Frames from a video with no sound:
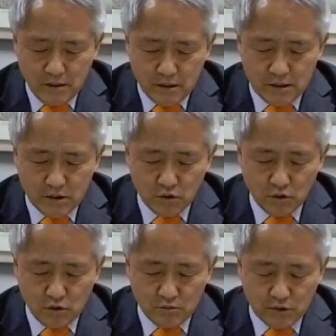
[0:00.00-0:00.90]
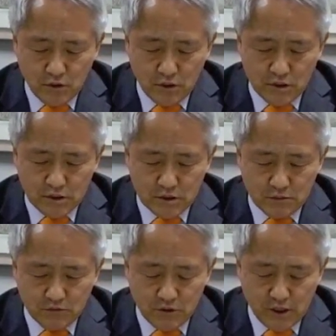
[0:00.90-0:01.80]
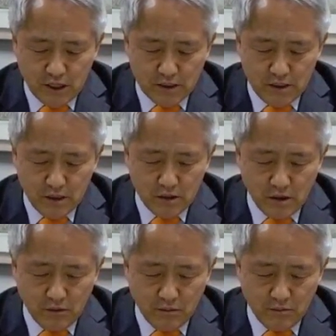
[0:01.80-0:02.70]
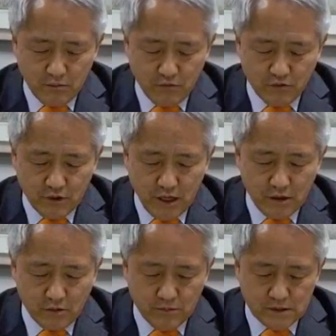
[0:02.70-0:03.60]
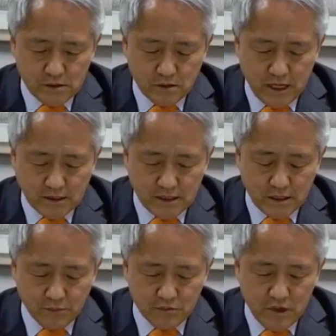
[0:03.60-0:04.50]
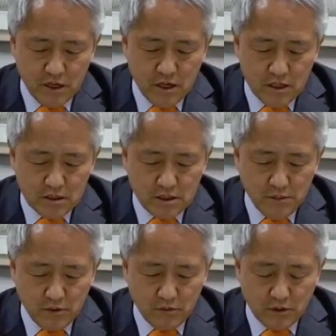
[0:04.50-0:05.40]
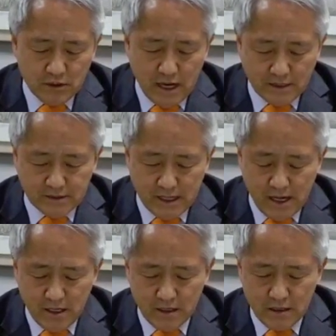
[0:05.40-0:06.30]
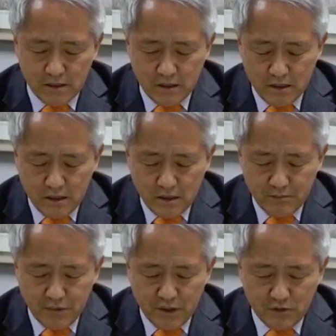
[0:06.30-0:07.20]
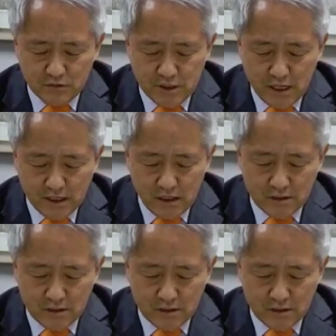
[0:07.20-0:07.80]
2005년부터 2019년까지 경, 국내 경매에서 낙찰 작품 10위권 양상 비구상 계열